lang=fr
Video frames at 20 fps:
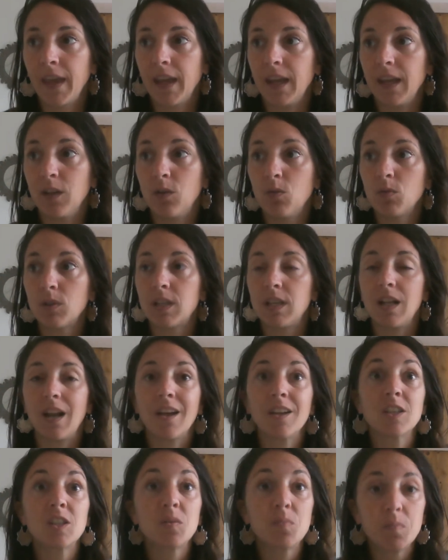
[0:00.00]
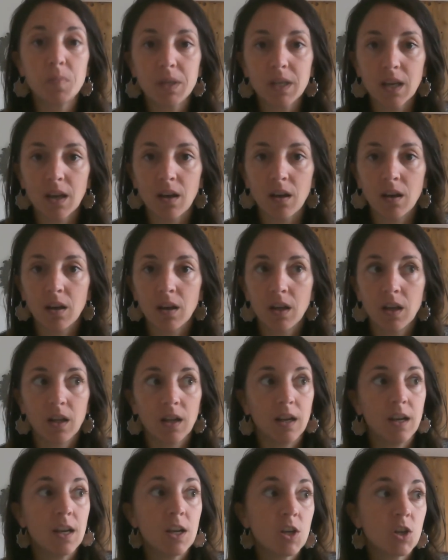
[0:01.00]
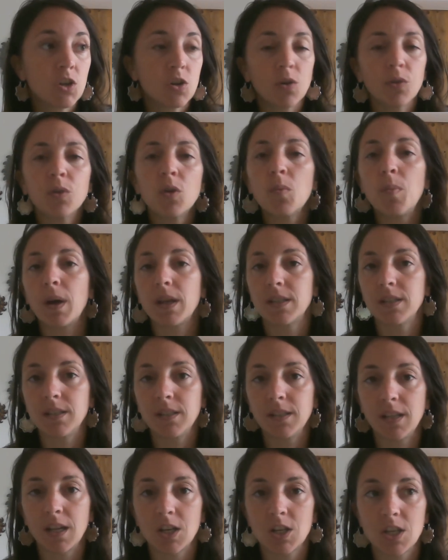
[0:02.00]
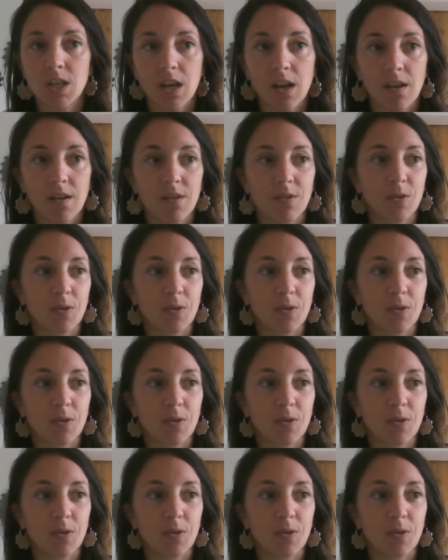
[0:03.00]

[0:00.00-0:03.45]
et donc il inspire les gens de par cette énergie-là.